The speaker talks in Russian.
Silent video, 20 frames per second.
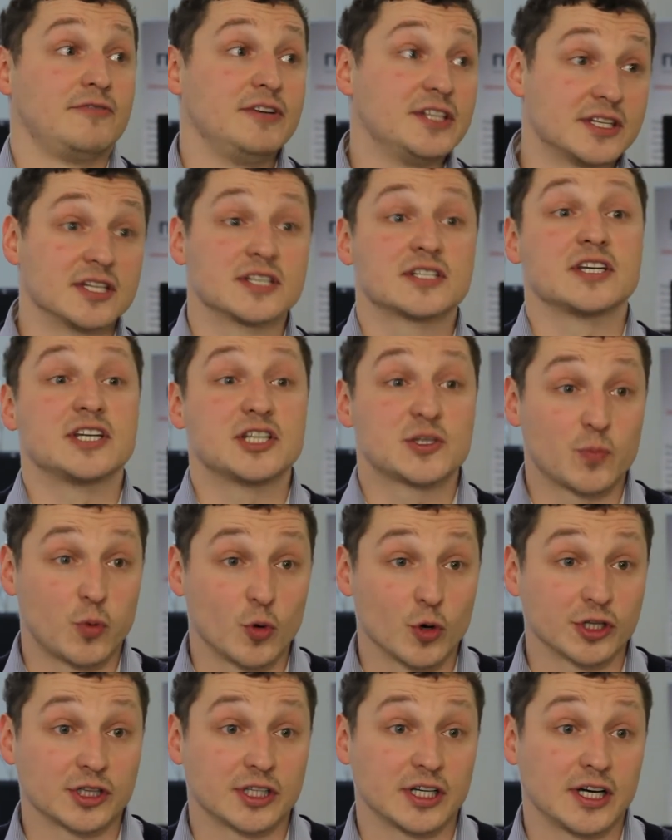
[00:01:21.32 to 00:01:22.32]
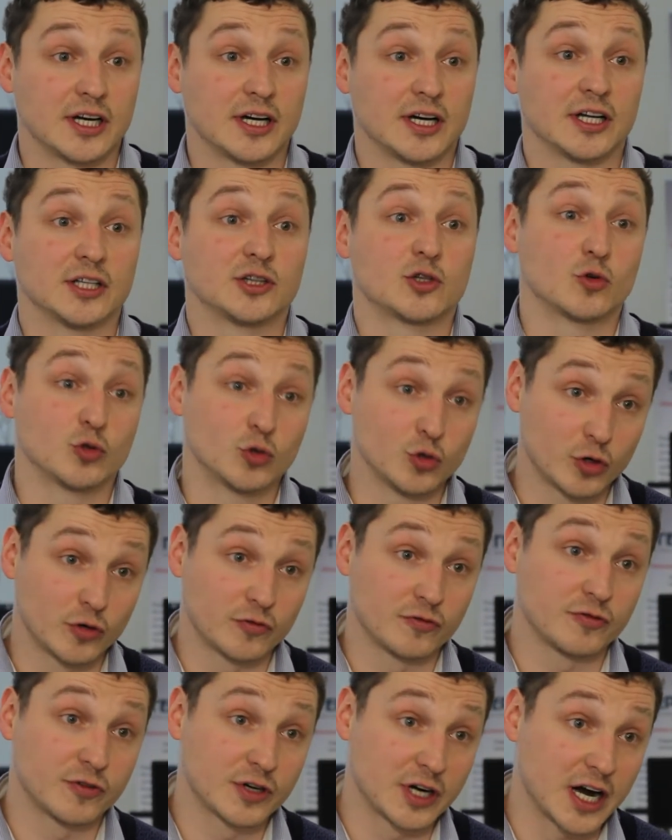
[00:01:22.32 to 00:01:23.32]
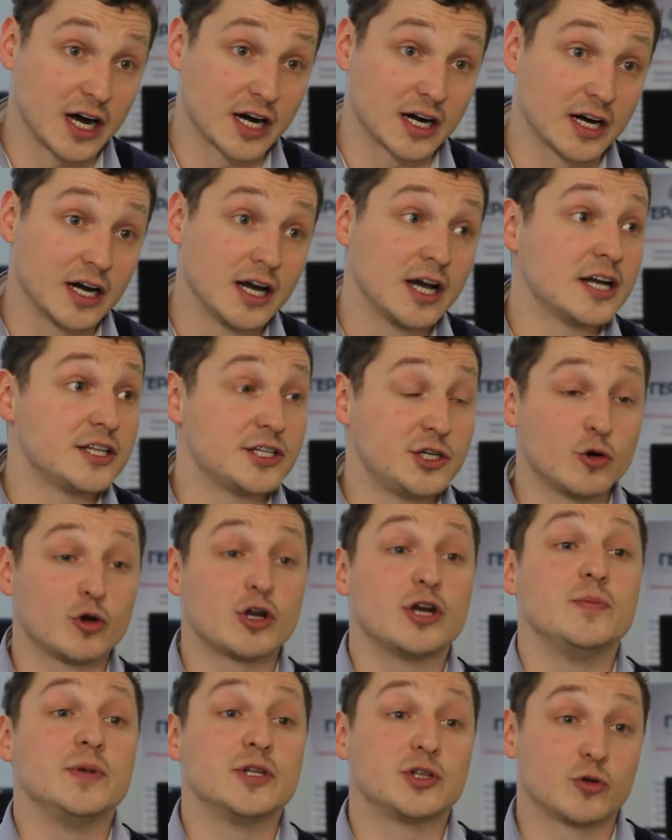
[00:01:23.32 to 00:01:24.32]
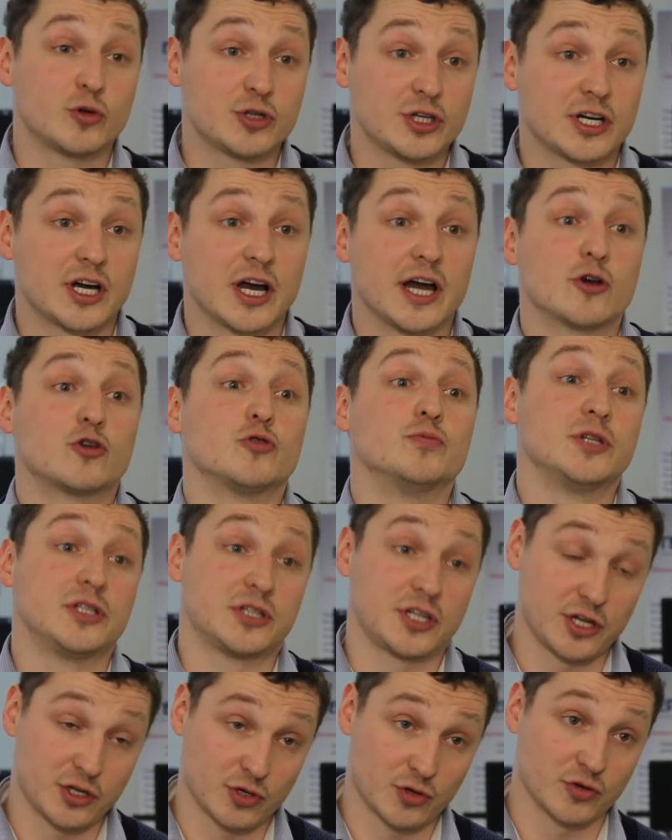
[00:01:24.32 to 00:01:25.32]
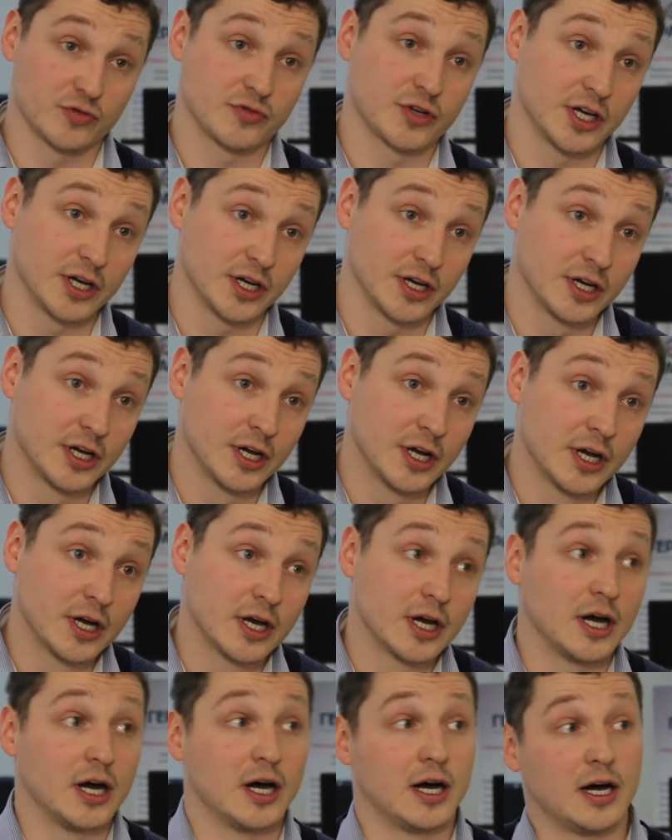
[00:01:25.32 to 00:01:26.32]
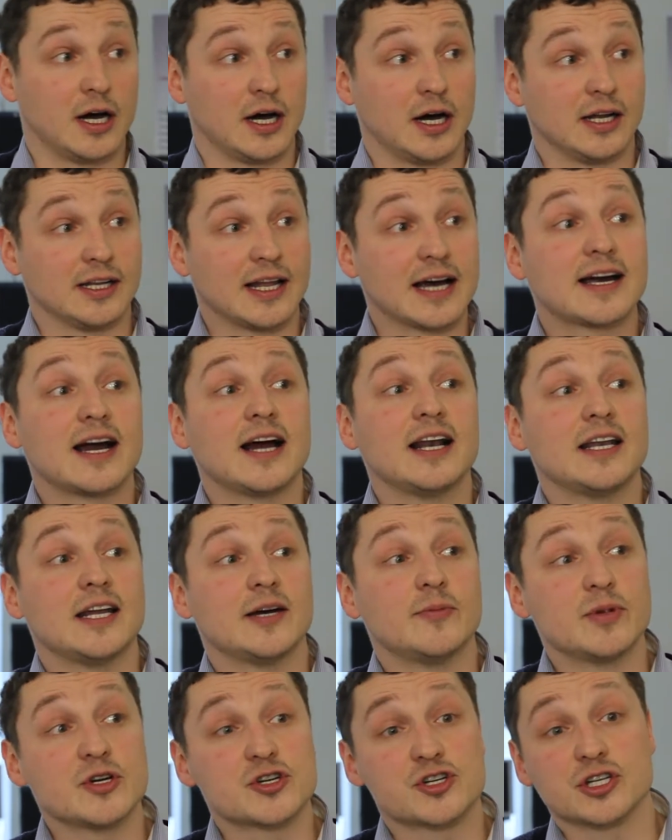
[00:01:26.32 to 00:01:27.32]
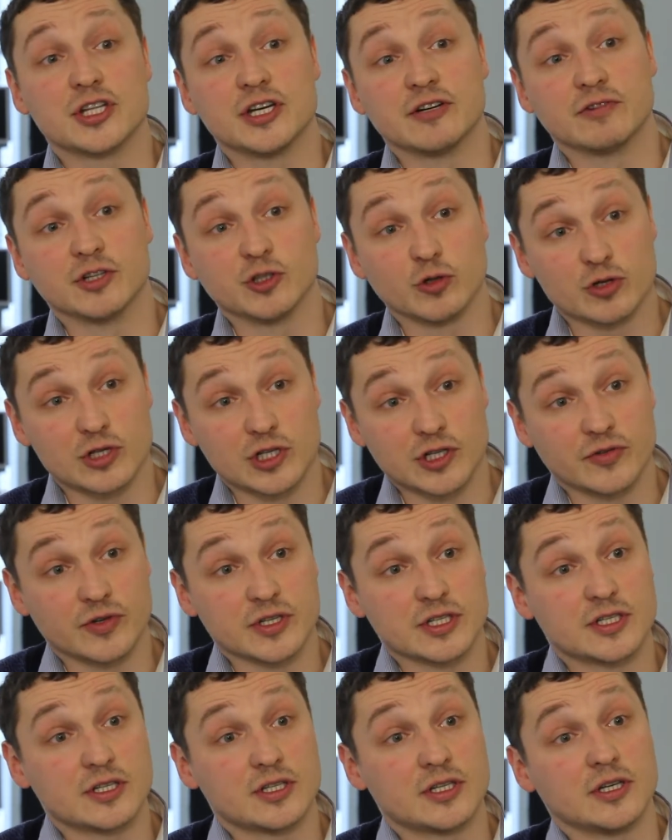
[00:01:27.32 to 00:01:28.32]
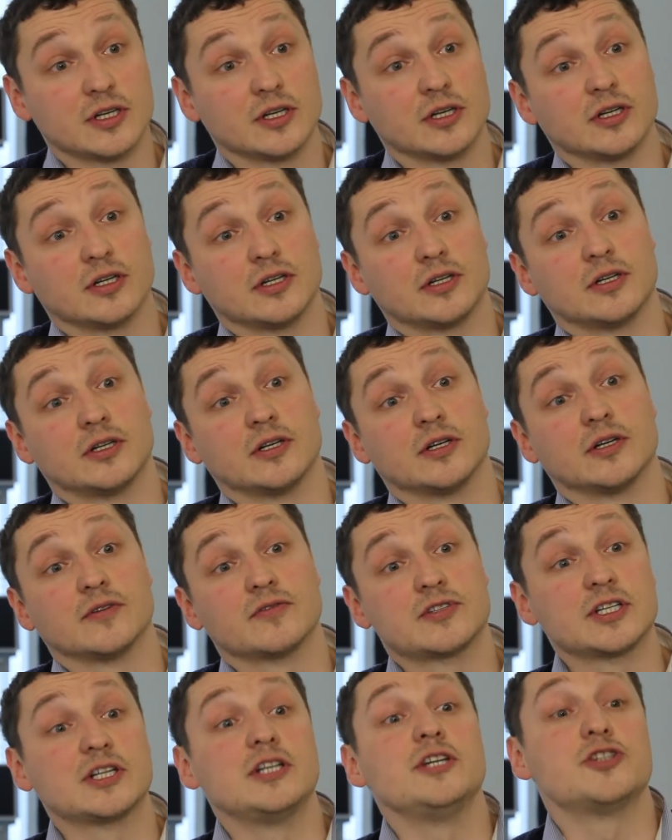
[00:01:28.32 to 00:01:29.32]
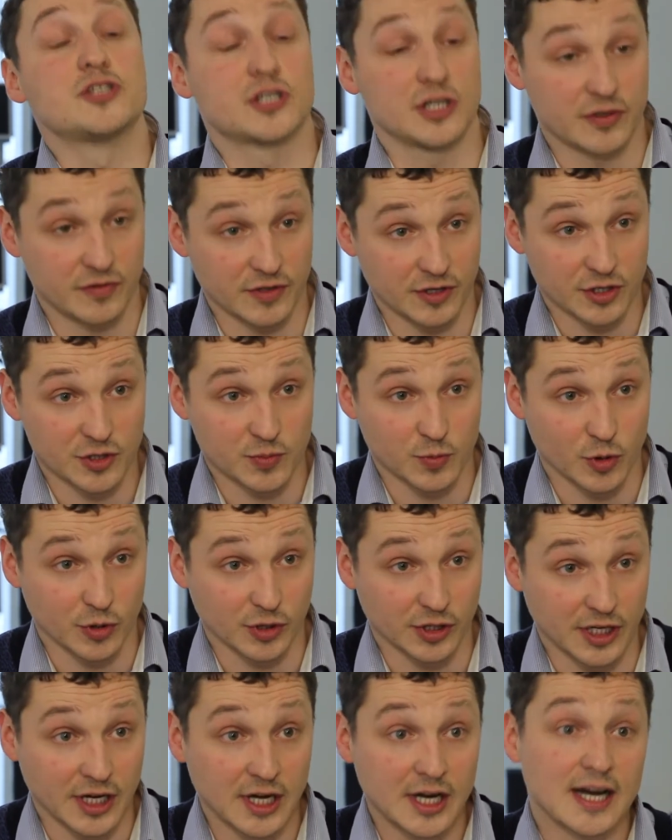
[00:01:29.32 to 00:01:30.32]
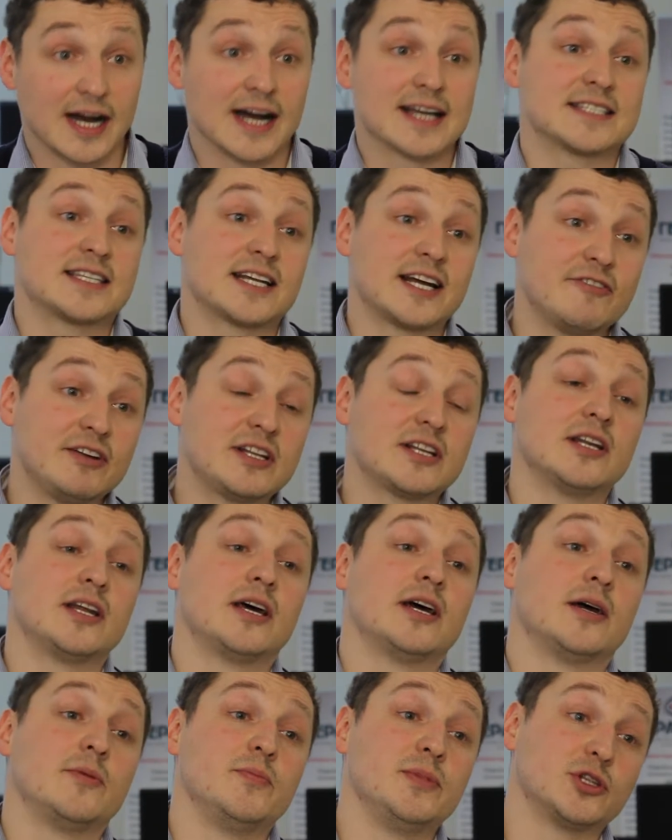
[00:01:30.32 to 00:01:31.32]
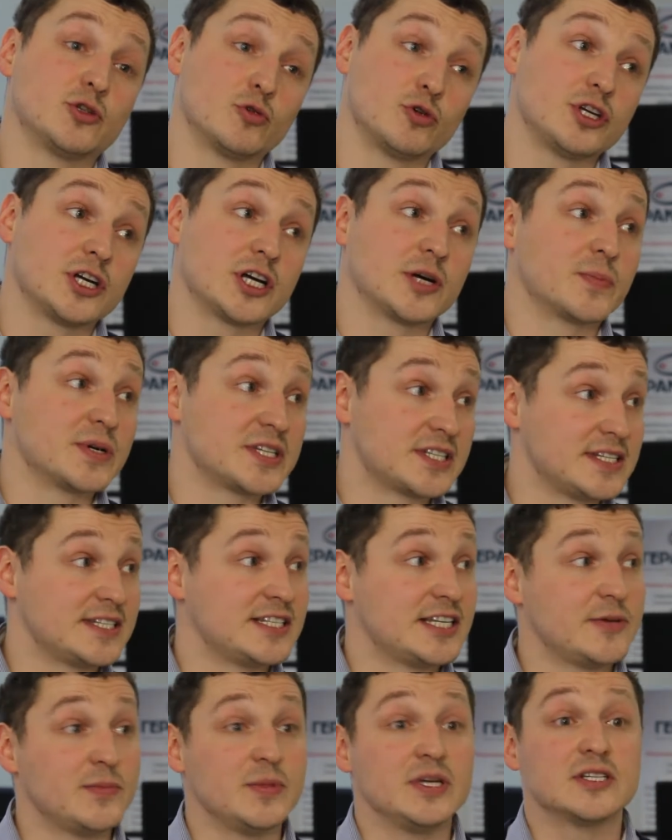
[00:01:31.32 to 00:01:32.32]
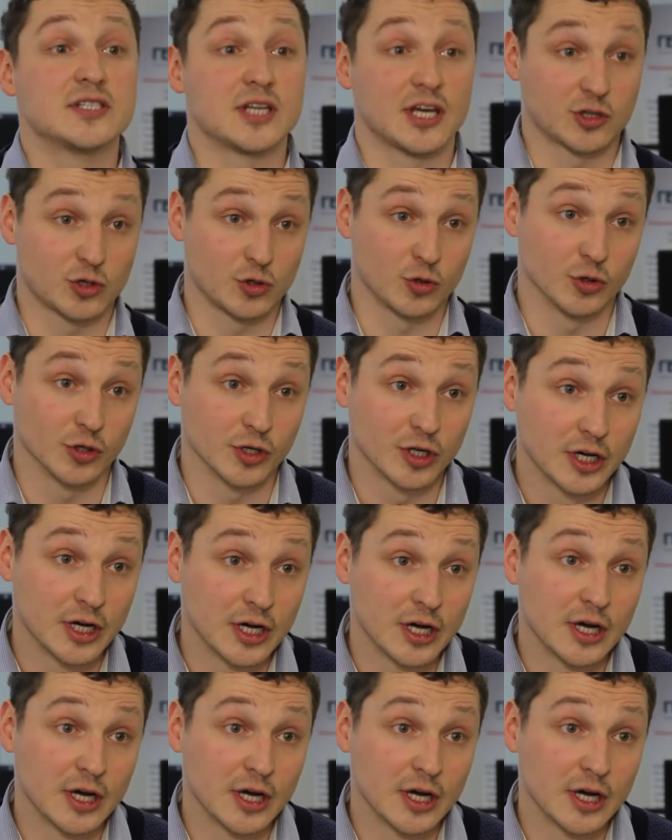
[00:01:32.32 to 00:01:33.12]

фитнеса и спорта трудов, как теория, методика аэробной тренировки, а, локальная мышечная выносливость э, в циклических видах спорта, оздоровительная методика по системе изотон,